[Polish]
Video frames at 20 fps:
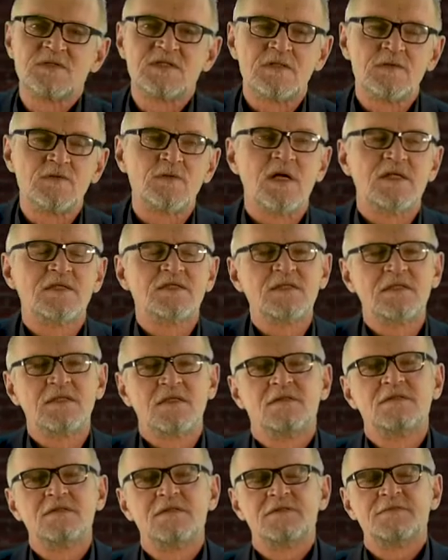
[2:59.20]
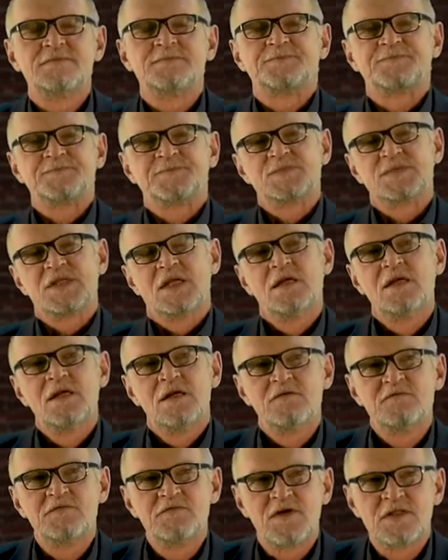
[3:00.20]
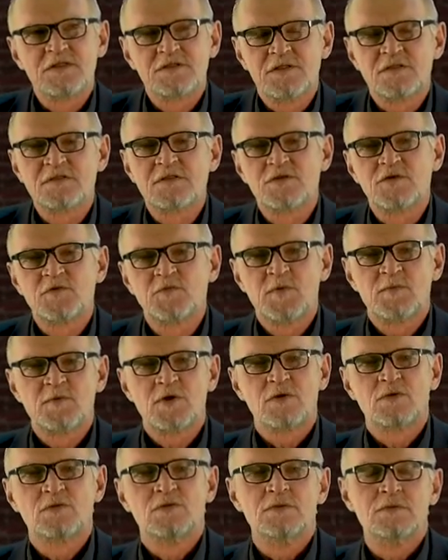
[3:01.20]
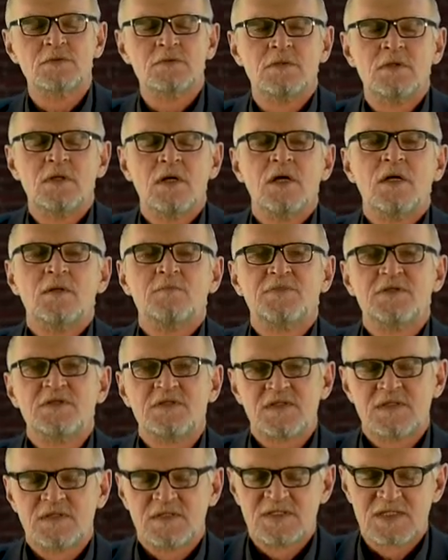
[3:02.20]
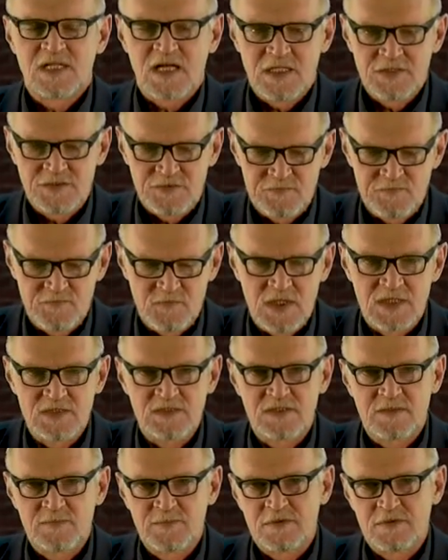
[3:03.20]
sytuację, kiedy w 2007 roku PiS stracił władzę